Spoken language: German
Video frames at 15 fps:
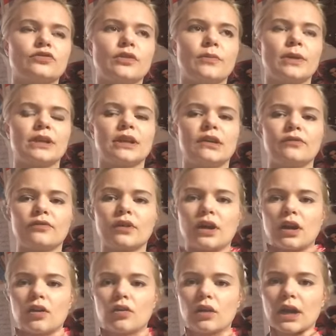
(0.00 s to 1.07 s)
wenn man
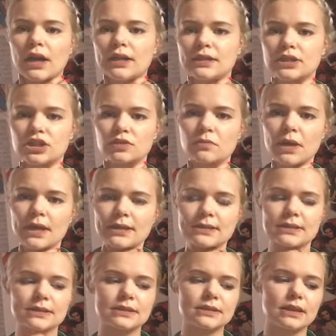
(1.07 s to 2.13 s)
einfach auch
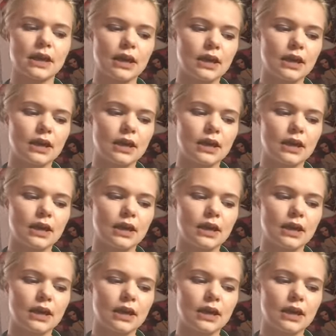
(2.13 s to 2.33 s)
Halsschmerzen